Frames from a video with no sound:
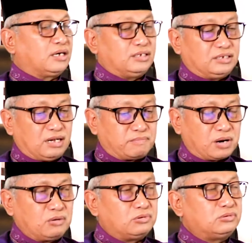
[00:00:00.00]
maka
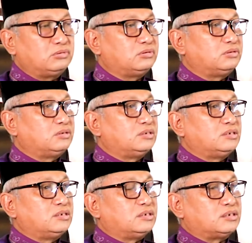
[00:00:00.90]
tidak perlu
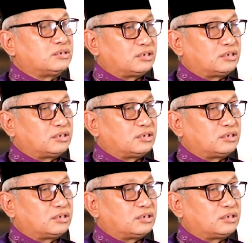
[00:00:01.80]
uh,